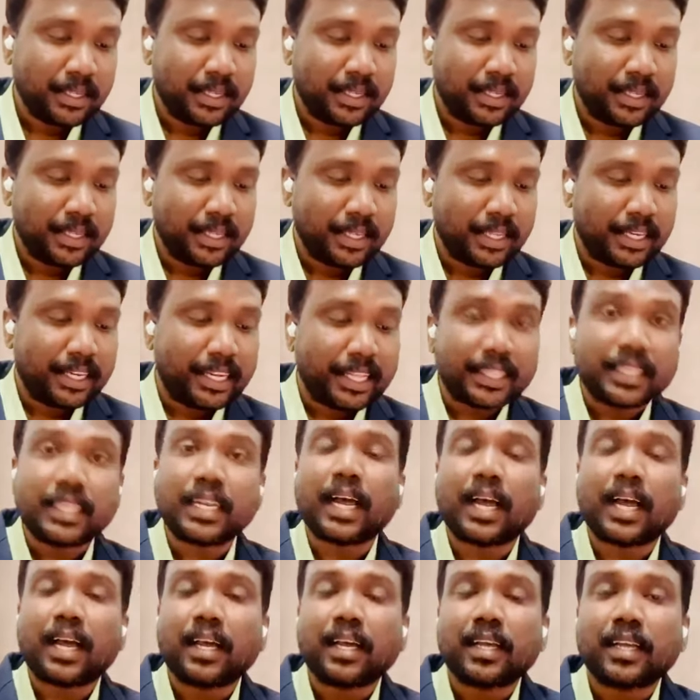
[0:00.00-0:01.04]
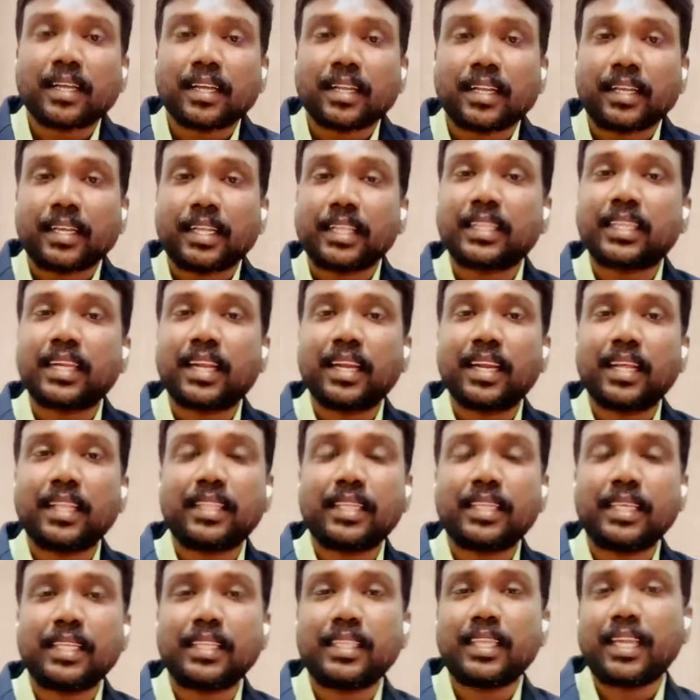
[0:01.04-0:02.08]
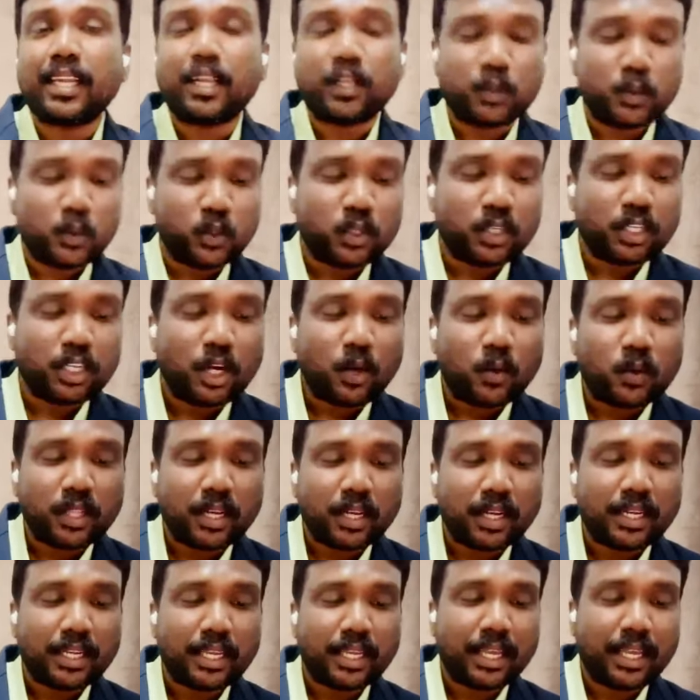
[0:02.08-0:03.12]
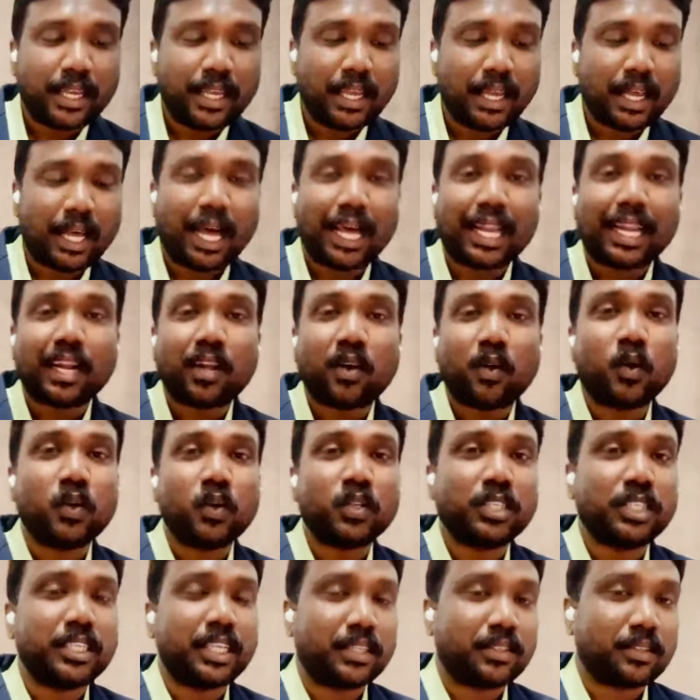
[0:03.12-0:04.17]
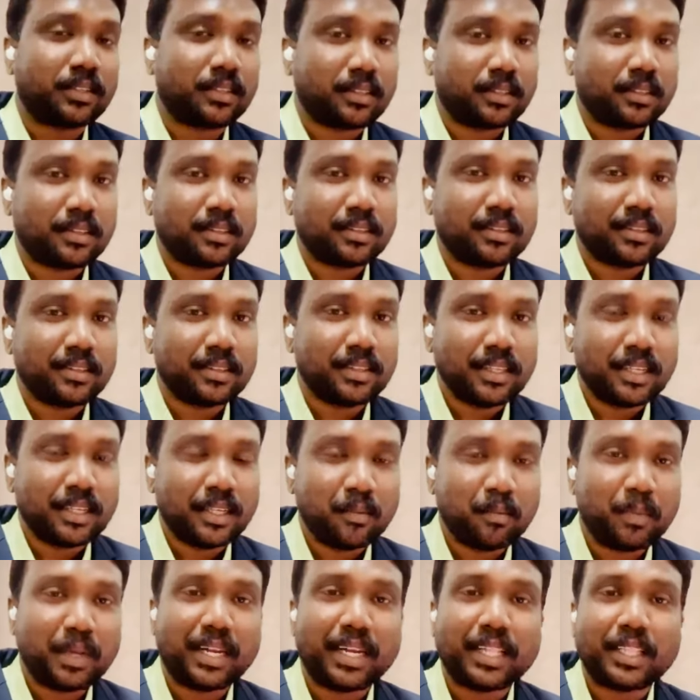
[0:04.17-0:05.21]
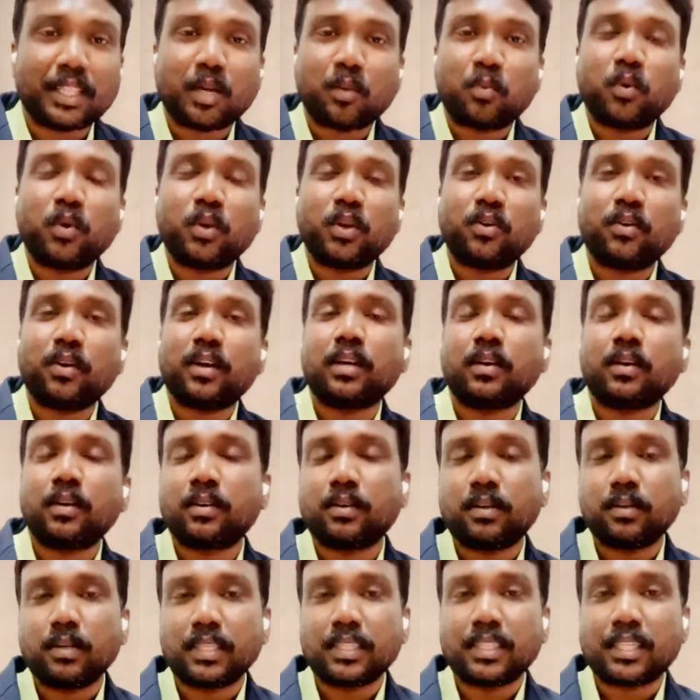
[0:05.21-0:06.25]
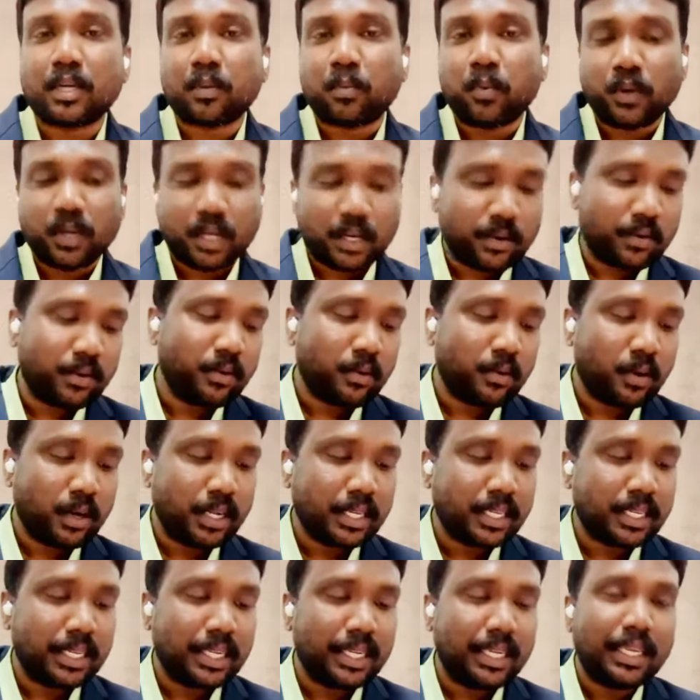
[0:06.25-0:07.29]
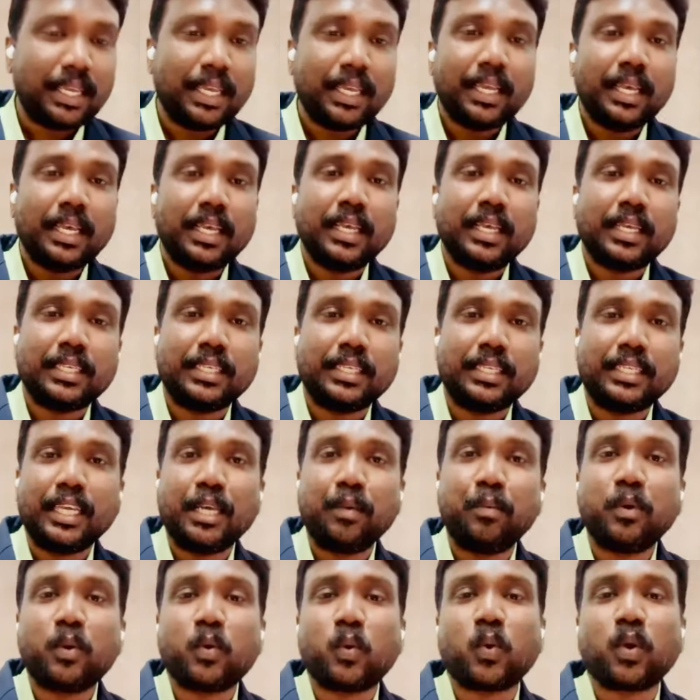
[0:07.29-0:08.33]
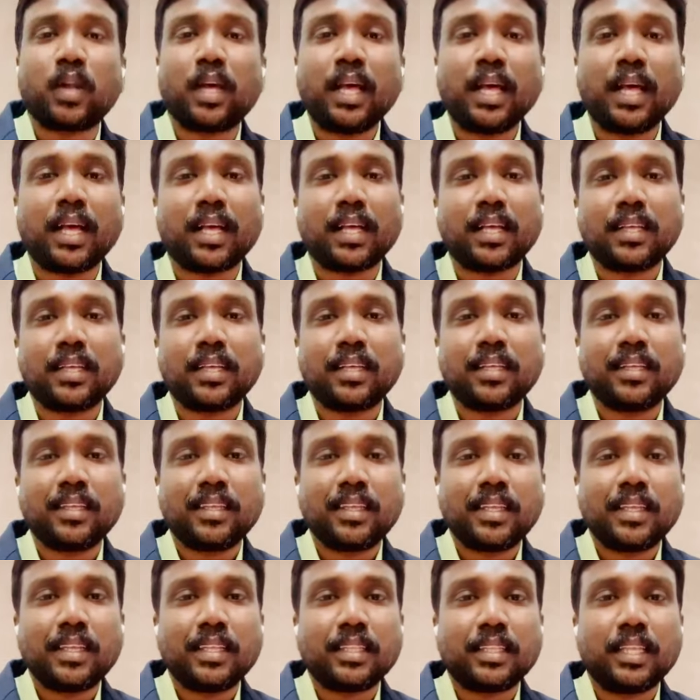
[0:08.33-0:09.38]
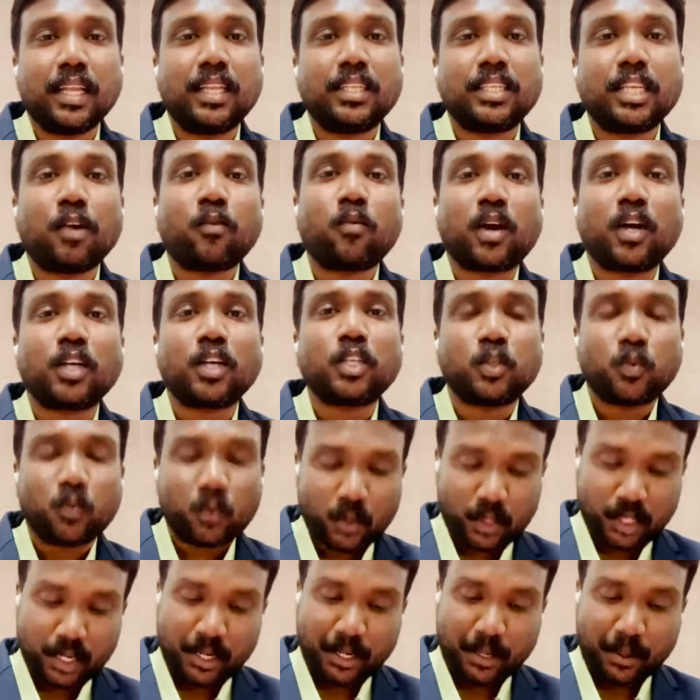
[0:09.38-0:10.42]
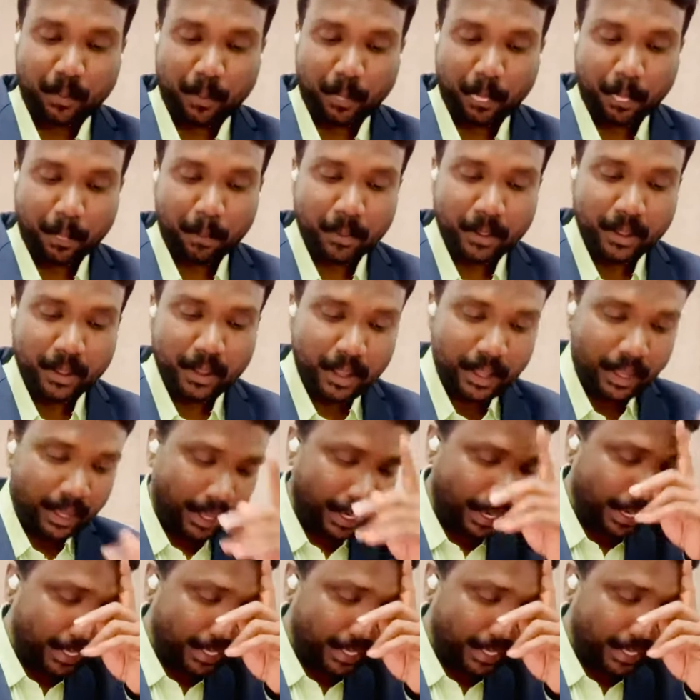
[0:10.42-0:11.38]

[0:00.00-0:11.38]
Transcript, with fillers: నిద్ర నిద్ర అనేది దేనికి సూచనగా ఉందంటే అన్కాన్షియస్ మరి నిద్రపోయిన నిద్రపోయినటువంటి వాడికి ఏమి కూడా తెలిసే అవకాశం ఉండదండి అలాగే